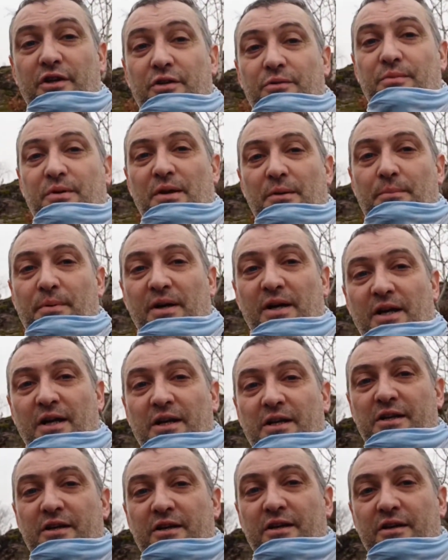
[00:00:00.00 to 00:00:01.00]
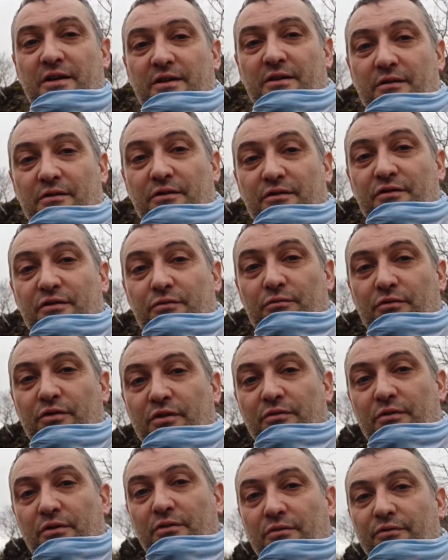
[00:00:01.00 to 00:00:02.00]
N'oubliez pas de liker euh, si vous
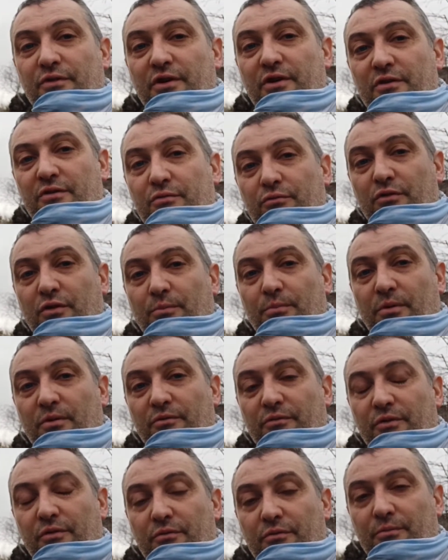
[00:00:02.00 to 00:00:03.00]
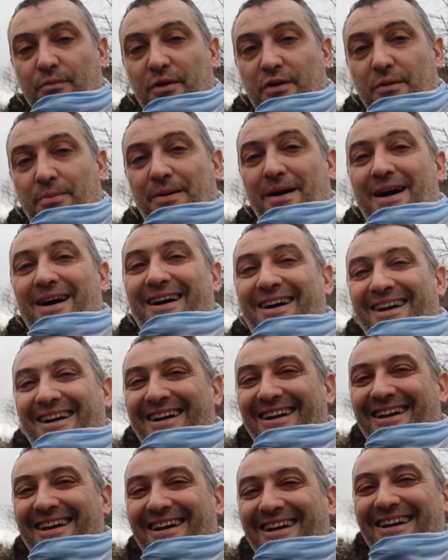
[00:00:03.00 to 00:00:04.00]
avez envie. Si vous n'avez pas envie, vous mettez
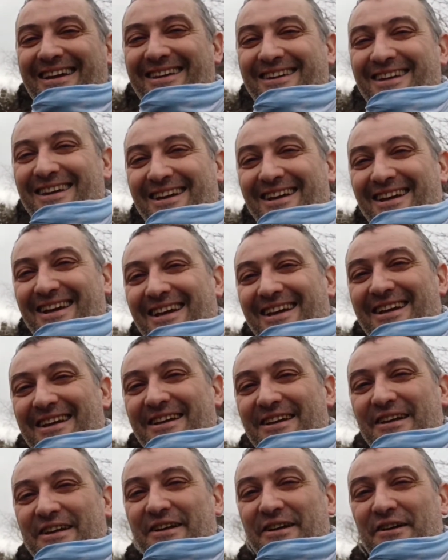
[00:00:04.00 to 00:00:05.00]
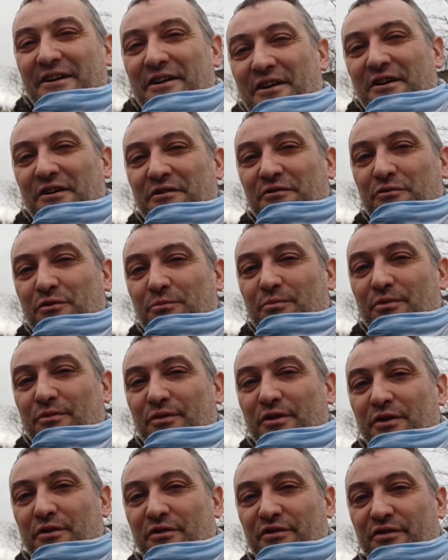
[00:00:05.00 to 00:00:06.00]
pas like. Et euh, vous
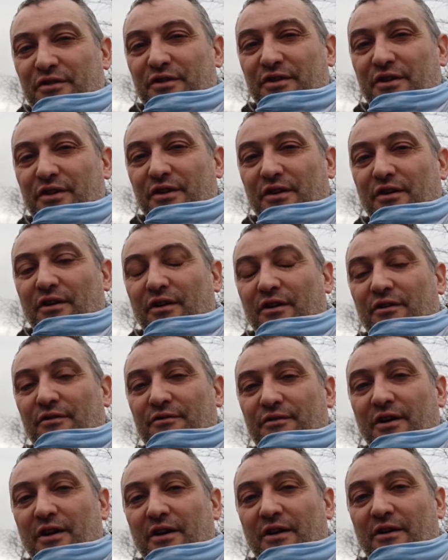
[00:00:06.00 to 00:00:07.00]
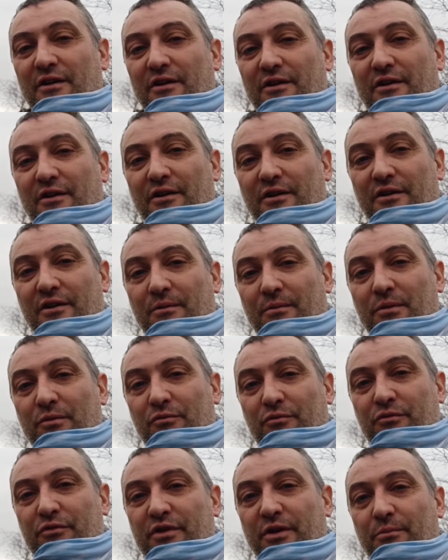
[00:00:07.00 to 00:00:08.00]
pouvez aussi euh, faire, comment
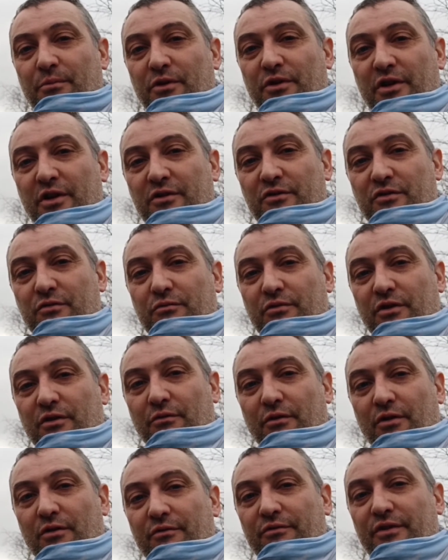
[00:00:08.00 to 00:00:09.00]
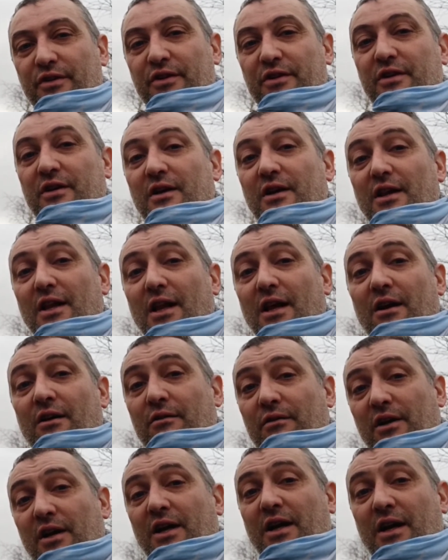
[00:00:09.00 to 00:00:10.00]
vous abonner si vous avez envie.
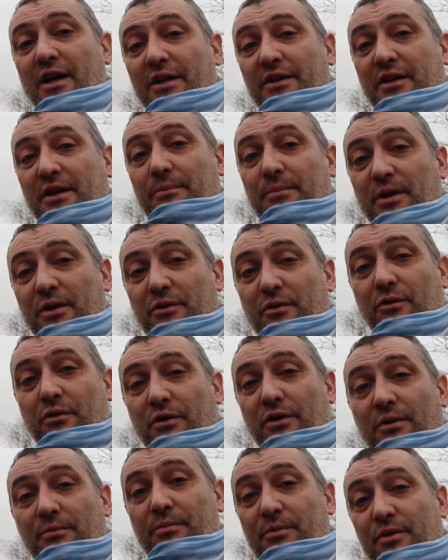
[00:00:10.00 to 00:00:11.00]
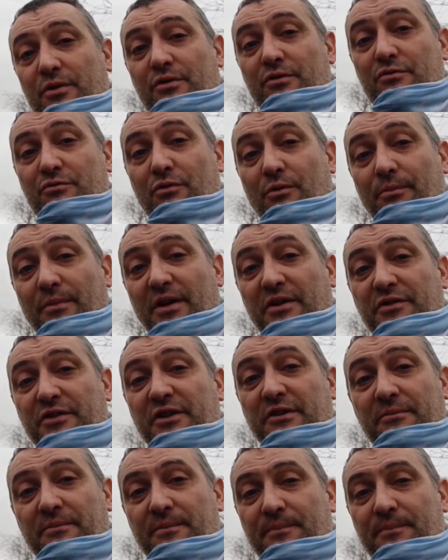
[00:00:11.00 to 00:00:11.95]
Voilà, à très bientôt et puis je vous remercie.